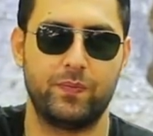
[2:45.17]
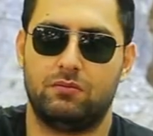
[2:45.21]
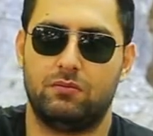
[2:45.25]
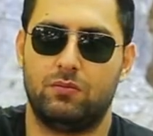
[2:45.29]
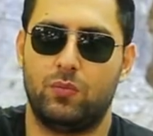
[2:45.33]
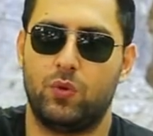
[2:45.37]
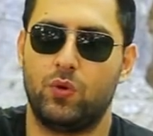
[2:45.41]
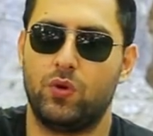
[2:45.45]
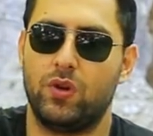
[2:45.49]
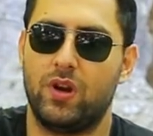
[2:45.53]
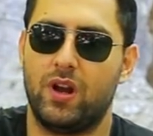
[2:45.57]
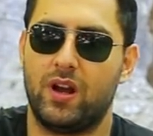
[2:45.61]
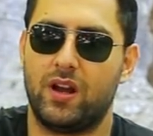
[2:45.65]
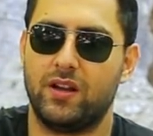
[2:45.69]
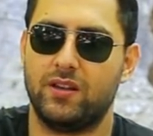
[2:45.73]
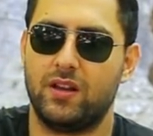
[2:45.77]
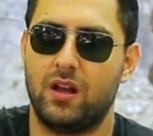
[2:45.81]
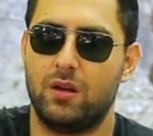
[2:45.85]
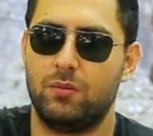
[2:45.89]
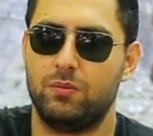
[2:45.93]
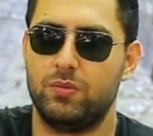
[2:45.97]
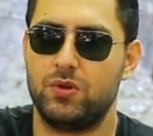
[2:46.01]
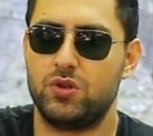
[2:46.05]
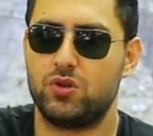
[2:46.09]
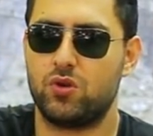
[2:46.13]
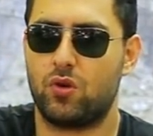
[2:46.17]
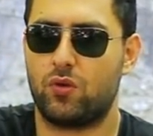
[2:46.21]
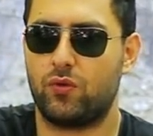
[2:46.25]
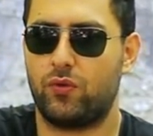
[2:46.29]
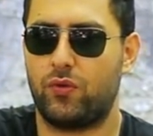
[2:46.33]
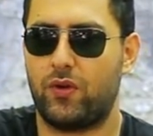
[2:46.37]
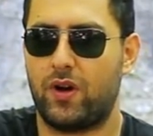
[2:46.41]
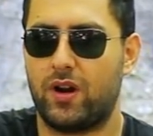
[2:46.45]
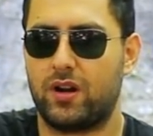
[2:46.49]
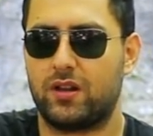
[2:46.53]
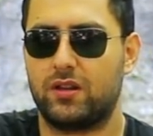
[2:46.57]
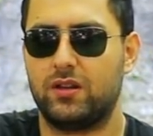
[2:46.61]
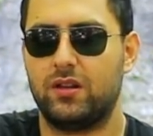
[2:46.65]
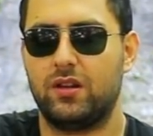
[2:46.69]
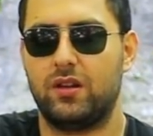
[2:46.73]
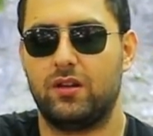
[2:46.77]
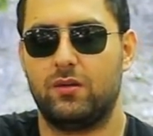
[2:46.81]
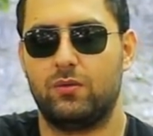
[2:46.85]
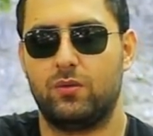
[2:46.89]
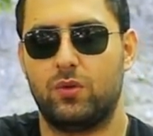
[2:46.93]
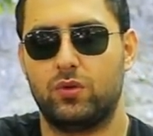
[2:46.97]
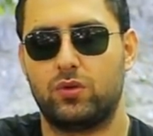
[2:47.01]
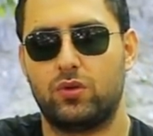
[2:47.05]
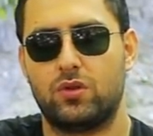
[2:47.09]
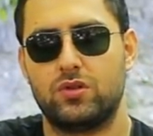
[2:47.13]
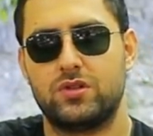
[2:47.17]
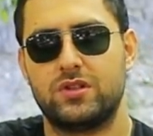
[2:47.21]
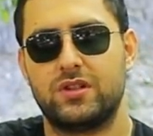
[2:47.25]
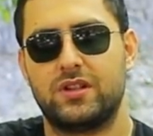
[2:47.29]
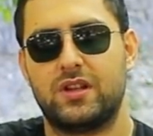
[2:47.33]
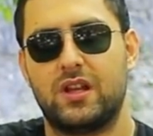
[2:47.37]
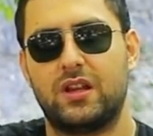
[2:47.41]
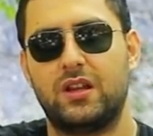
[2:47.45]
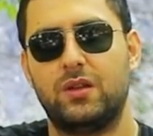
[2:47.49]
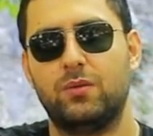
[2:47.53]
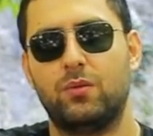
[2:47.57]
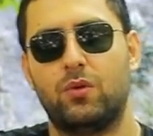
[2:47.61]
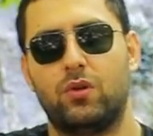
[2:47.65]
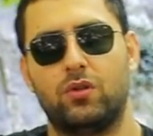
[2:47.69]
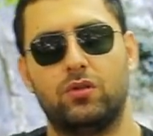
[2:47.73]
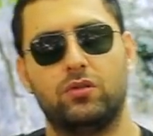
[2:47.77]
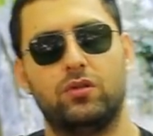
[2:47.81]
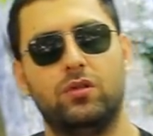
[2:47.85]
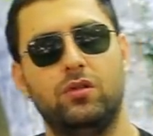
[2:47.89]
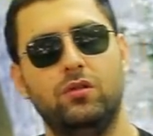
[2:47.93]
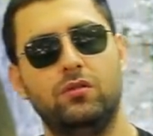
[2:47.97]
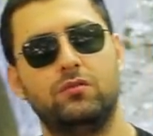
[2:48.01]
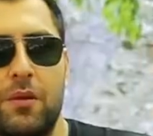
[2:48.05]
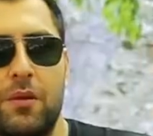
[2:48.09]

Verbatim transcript: Bugüne kadar birçok farklı motosikletim oldu.